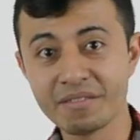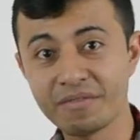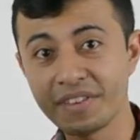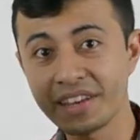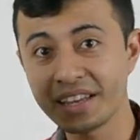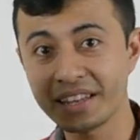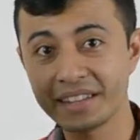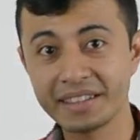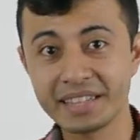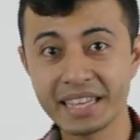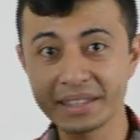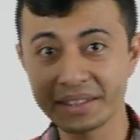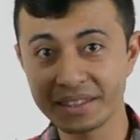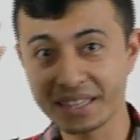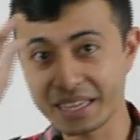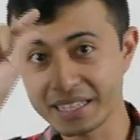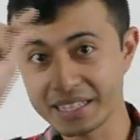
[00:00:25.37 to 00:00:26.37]
vê
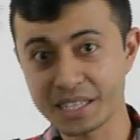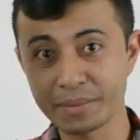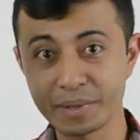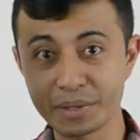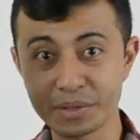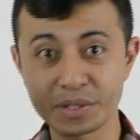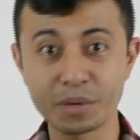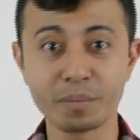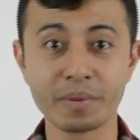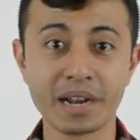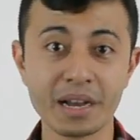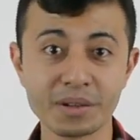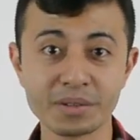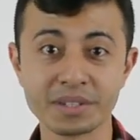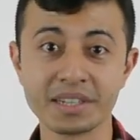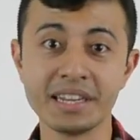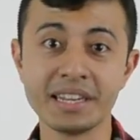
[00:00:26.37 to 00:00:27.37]
dentro, lá em cima do seu
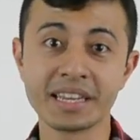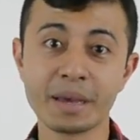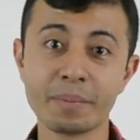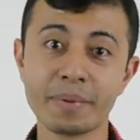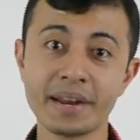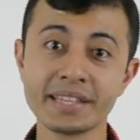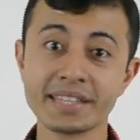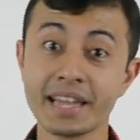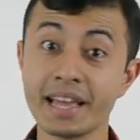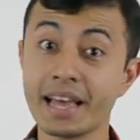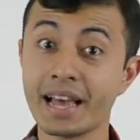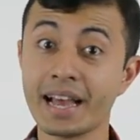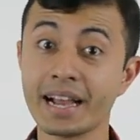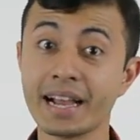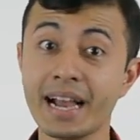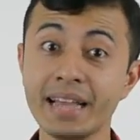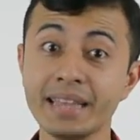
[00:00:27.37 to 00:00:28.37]
browser, que aparece lá
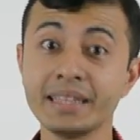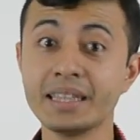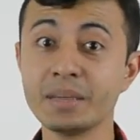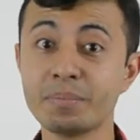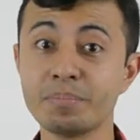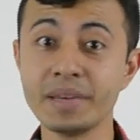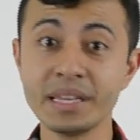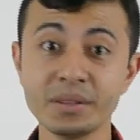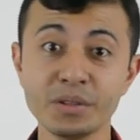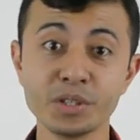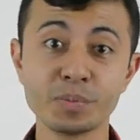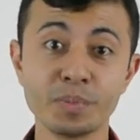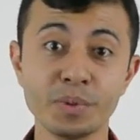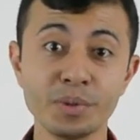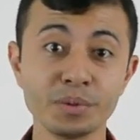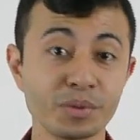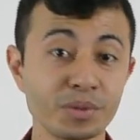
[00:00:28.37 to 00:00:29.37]
http dois
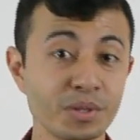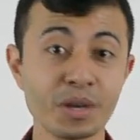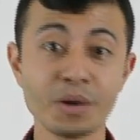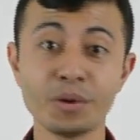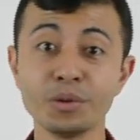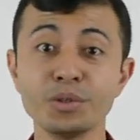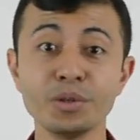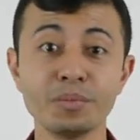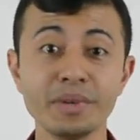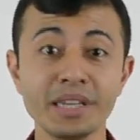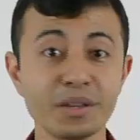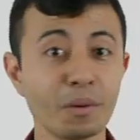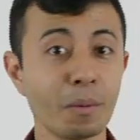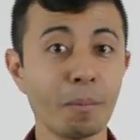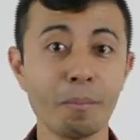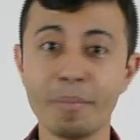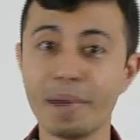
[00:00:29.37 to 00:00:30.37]
pontos, o
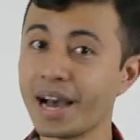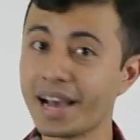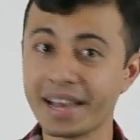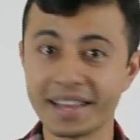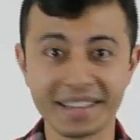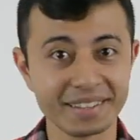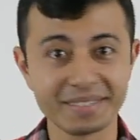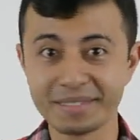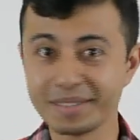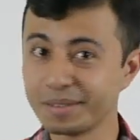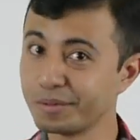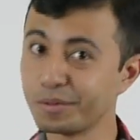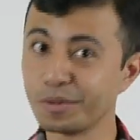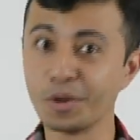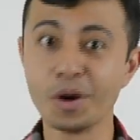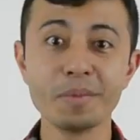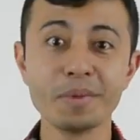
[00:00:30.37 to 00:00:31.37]
domínio barra o
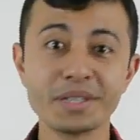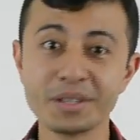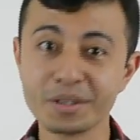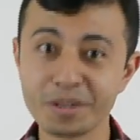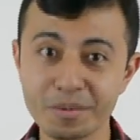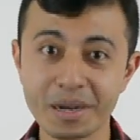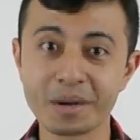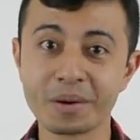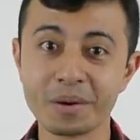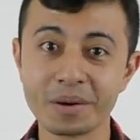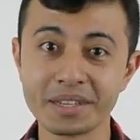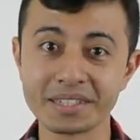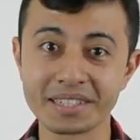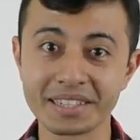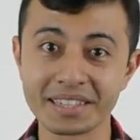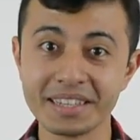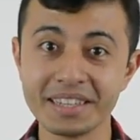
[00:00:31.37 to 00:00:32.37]
nome de alguma
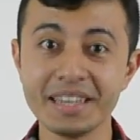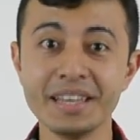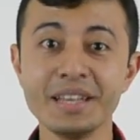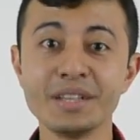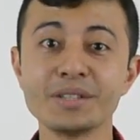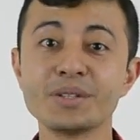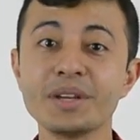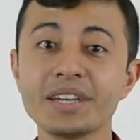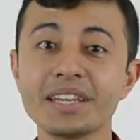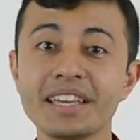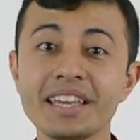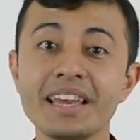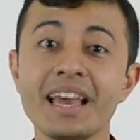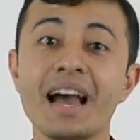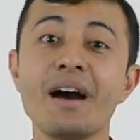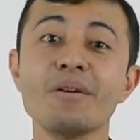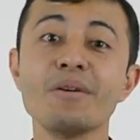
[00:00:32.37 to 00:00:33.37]
coisa. Só
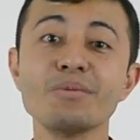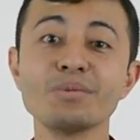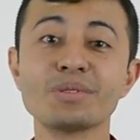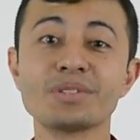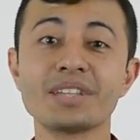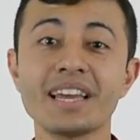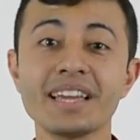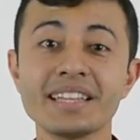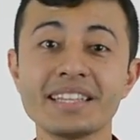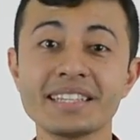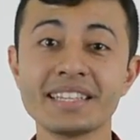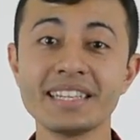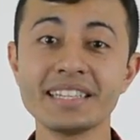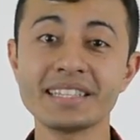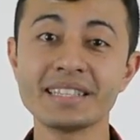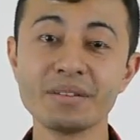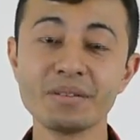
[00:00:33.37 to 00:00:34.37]
que alguns sites
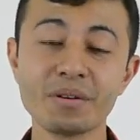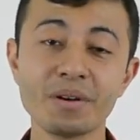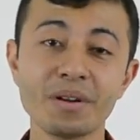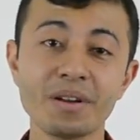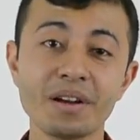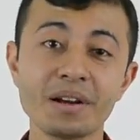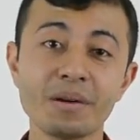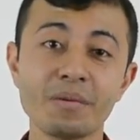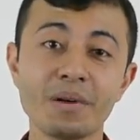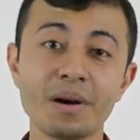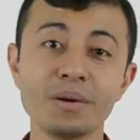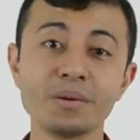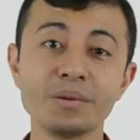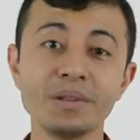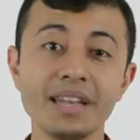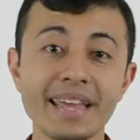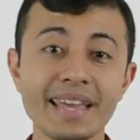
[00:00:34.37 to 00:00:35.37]
eles não colocam
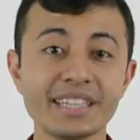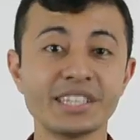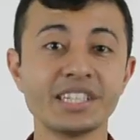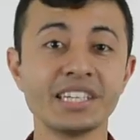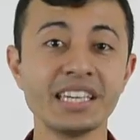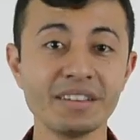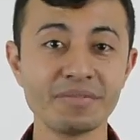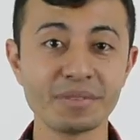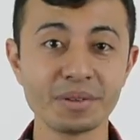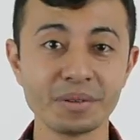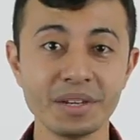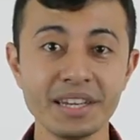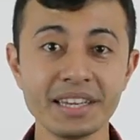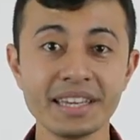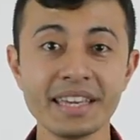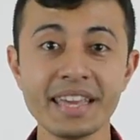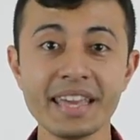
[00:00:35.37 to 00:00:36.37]
algo
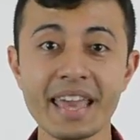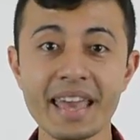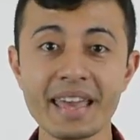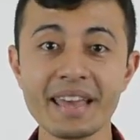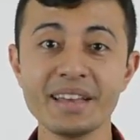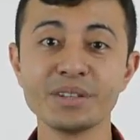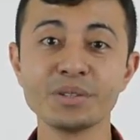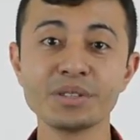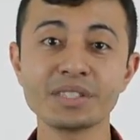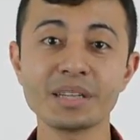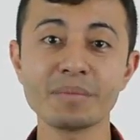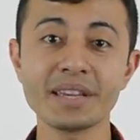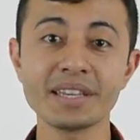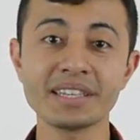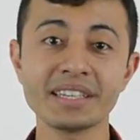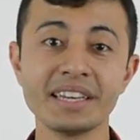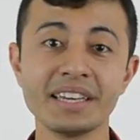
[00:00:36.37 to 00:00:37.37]
legível, que é
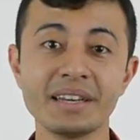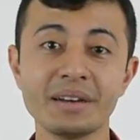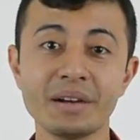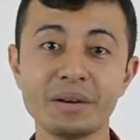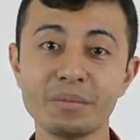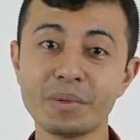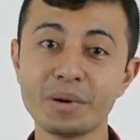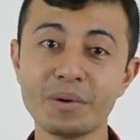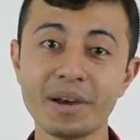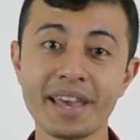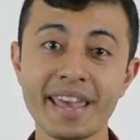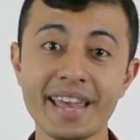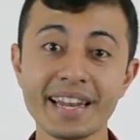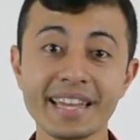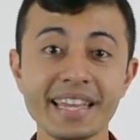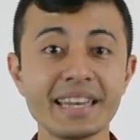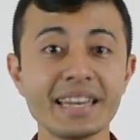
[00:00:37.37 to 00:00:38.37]
justamente uma
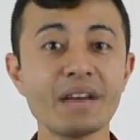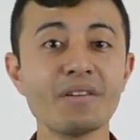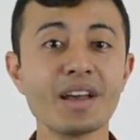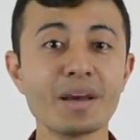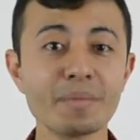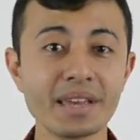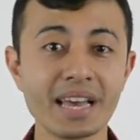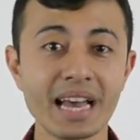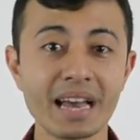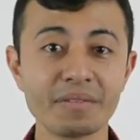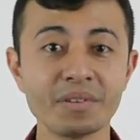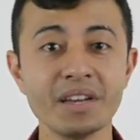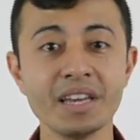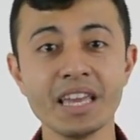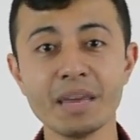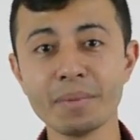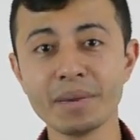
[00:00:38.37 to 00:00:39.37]
URL que não é amigável.
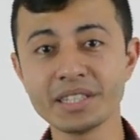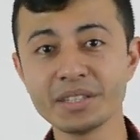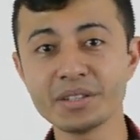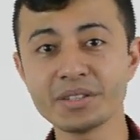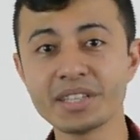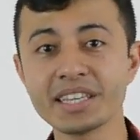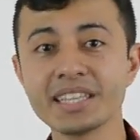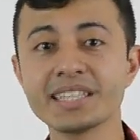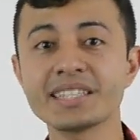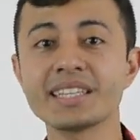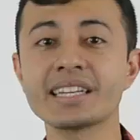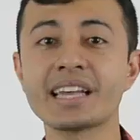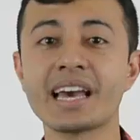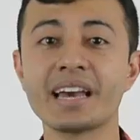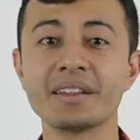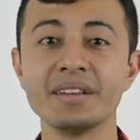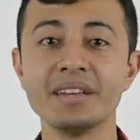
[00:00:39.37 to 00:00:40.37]
Imagina o seguinte
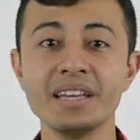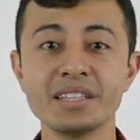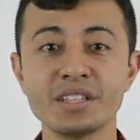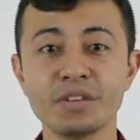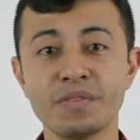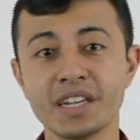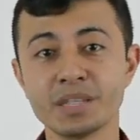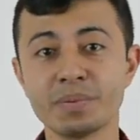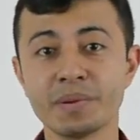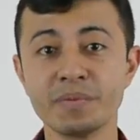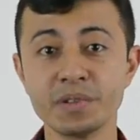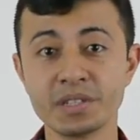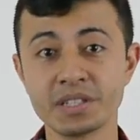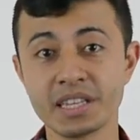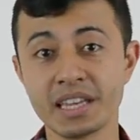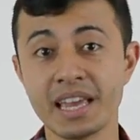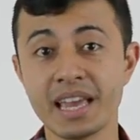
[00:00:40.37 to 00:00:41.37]
cenário: se eu falasse para
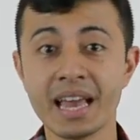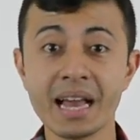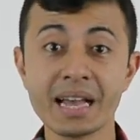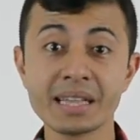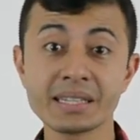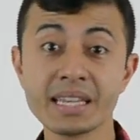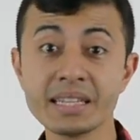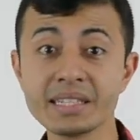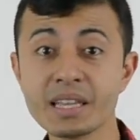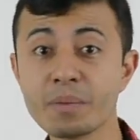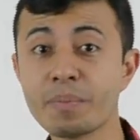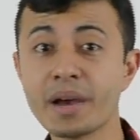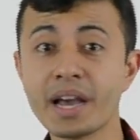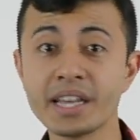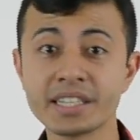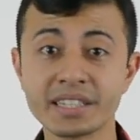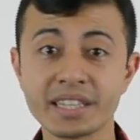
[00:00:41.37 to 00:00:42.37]
você, acesse a
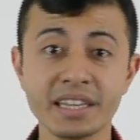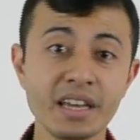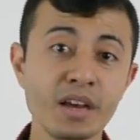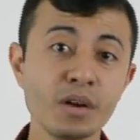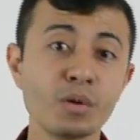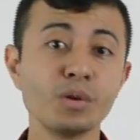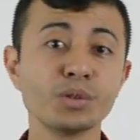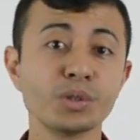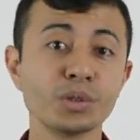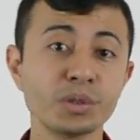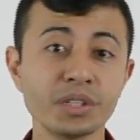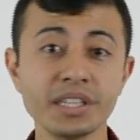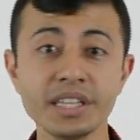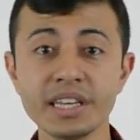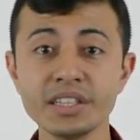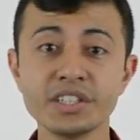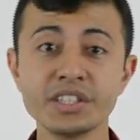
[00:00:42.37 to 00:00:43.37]
página
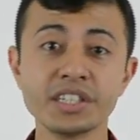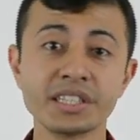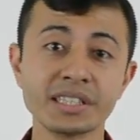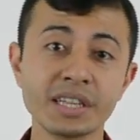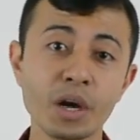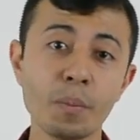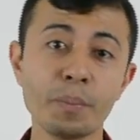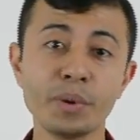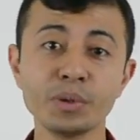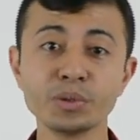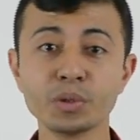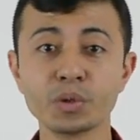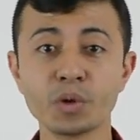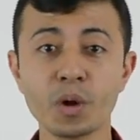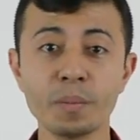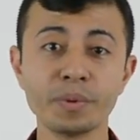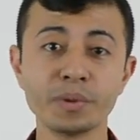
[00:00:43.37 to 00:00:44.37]

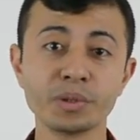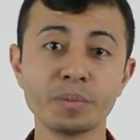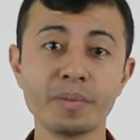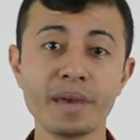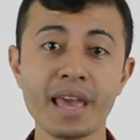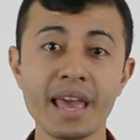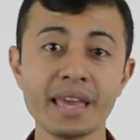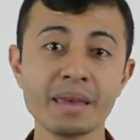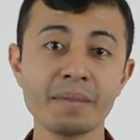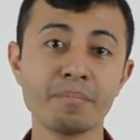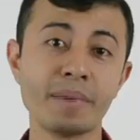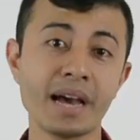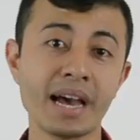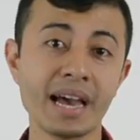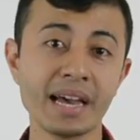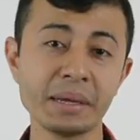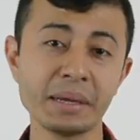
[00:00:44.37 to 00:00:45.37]

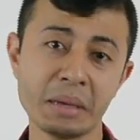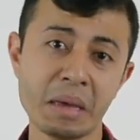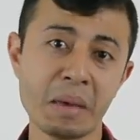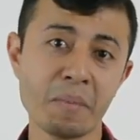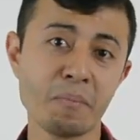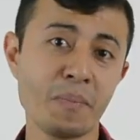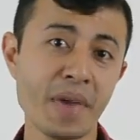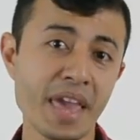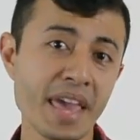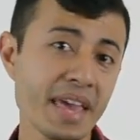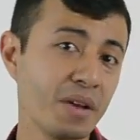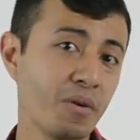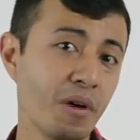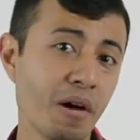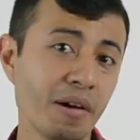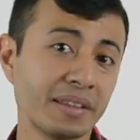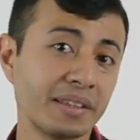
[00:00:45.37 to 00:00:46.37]
consultoriadigital.com.br/p
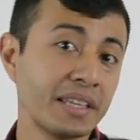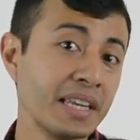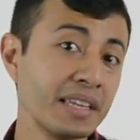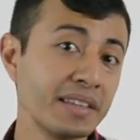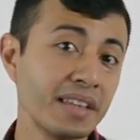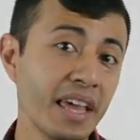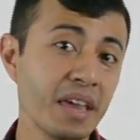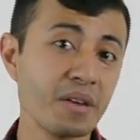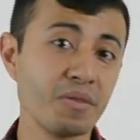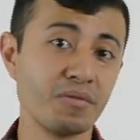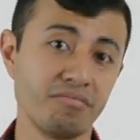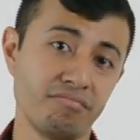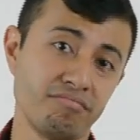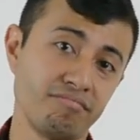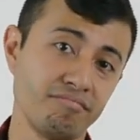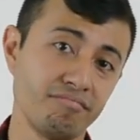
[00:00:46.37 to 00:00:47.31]
igual a 31.